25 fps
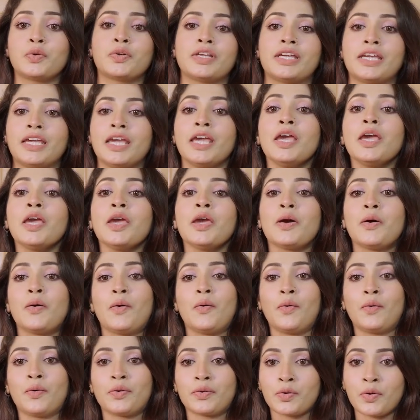করে
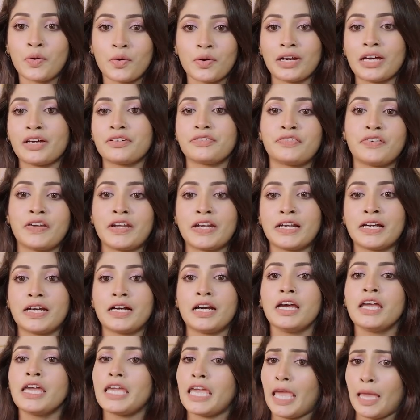ওর ঘোরাফেরা
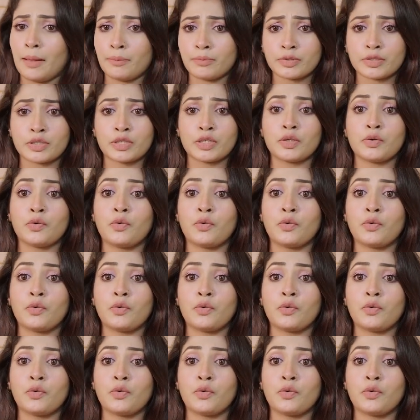এমনকি